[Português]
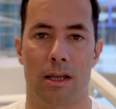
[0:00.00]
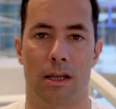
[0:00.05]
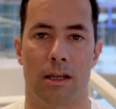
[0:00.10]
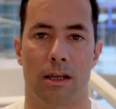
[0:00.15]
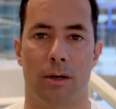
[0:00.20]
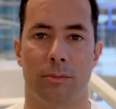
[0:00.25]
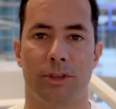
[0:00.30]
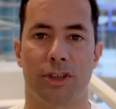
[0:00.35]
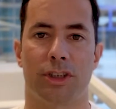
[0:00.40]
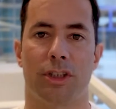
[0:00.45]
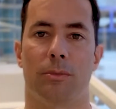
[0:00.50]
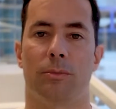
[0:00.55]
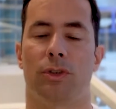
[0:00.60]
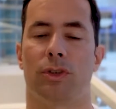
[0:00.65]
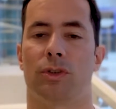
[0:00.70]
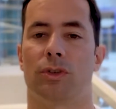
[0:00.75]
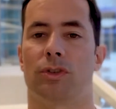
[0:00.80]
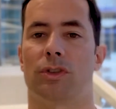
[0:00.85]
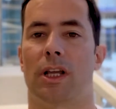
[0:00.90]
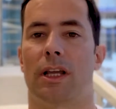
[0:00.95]
Eu me chamo
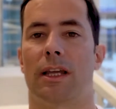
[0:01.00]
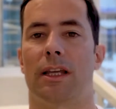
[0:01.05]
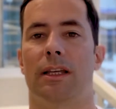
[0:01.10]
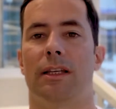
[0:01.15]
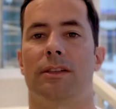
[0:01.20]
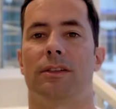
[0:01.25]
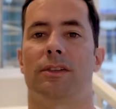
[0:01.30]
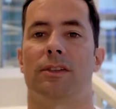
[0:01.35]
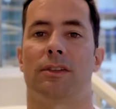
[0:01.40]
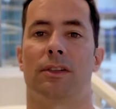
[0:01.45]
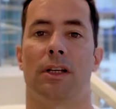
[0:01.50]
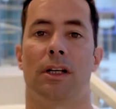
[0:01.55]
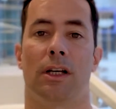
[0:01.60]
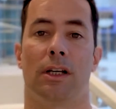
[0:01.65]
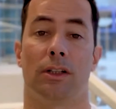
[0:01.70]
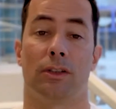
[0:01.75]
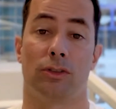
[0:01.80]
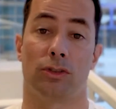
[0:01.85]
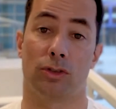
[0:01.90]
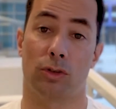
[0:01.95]
José Ritz,
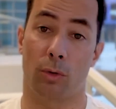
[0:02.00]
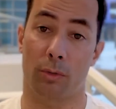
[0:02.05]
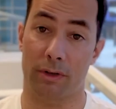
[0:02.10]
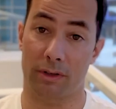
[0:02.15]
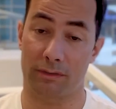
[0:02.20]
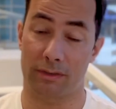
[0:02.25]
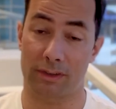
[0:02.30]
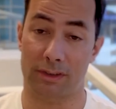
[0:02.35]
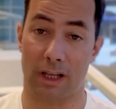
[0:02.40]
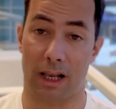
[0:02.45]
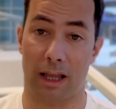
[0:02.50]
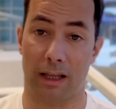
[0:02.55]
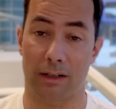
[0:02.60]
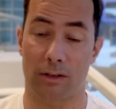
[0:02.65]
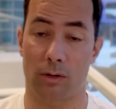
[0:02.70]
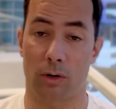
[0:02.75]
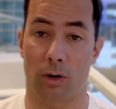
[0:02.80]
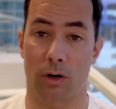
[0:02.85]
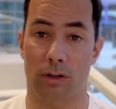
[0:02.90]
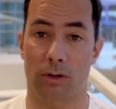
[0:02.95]
sou Invisalign
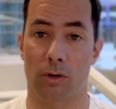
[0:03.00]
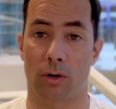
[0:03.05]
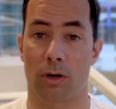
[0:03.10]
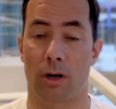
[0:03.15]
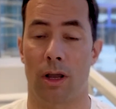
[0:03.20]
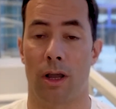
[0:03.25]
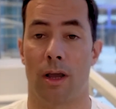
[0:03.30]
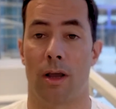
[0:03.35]
Doctor,